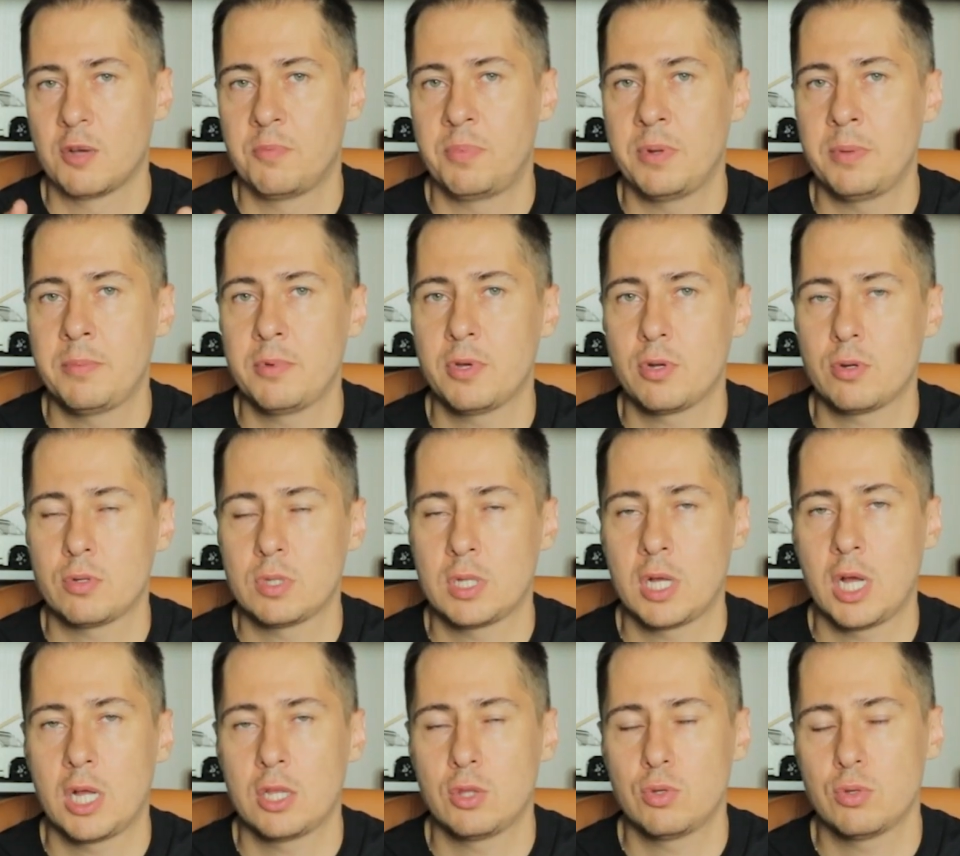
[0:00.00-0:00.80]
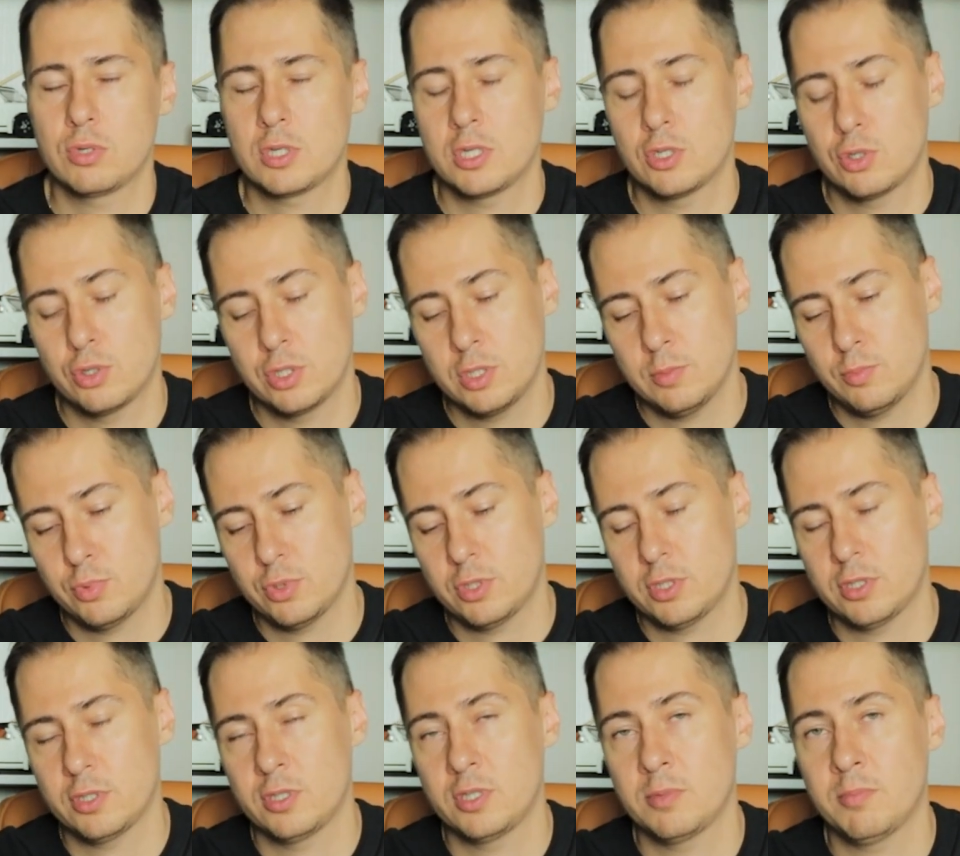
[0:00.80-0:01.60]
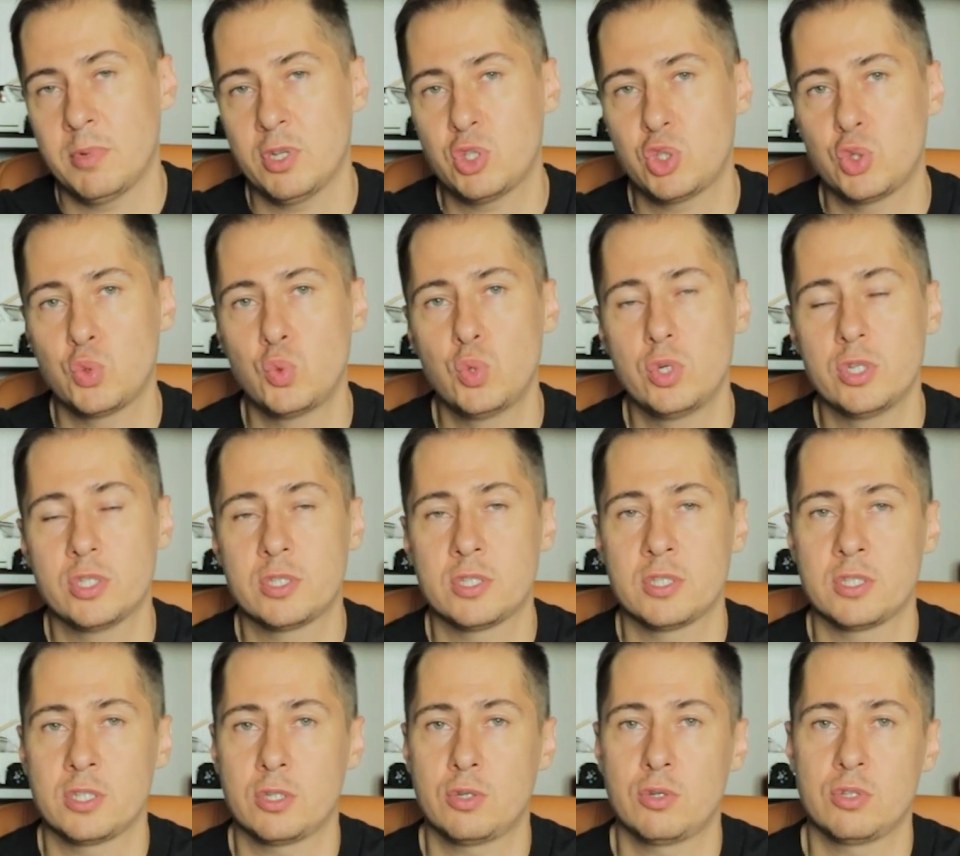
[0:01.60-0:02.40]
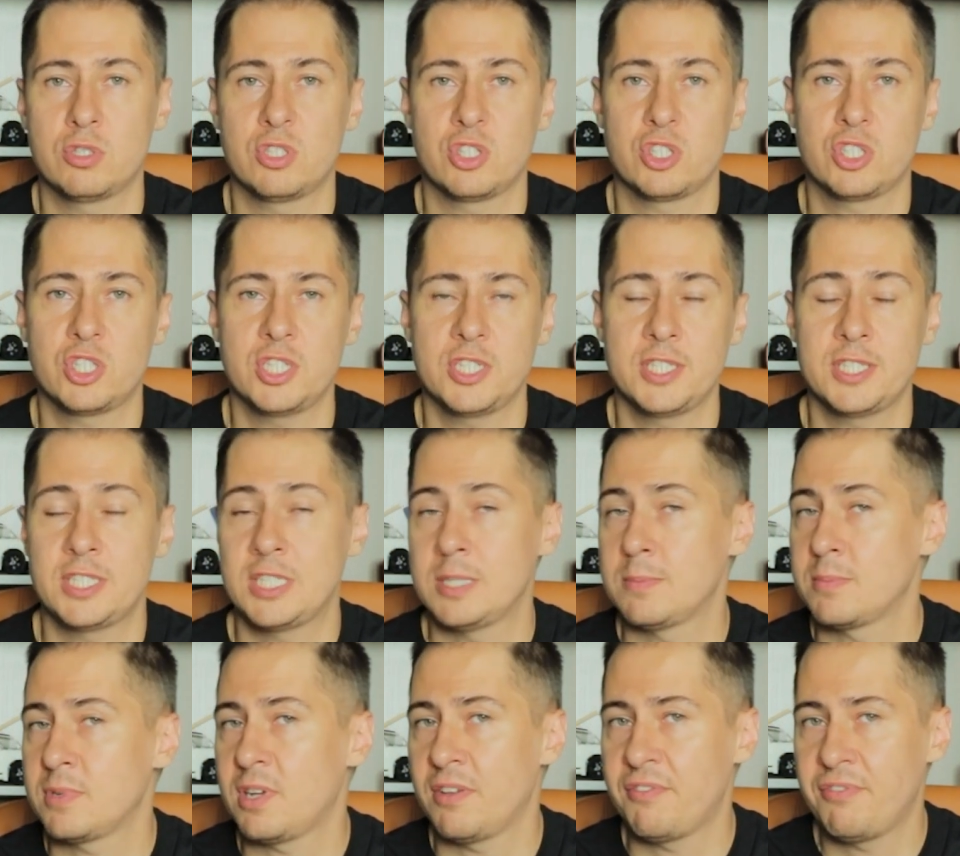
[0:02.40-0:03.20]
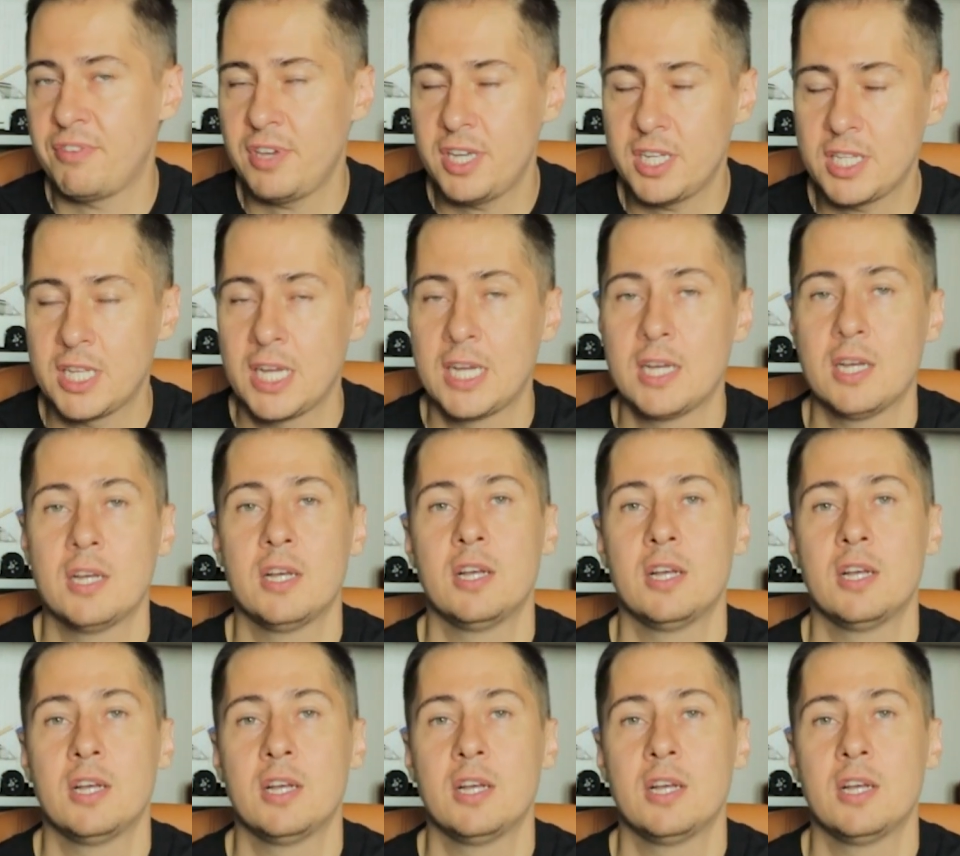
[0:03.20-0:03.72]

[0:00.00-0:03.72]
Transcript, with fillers: К примеру, на одной какой-нибудь небольшой улице находится 6-7 кофеин,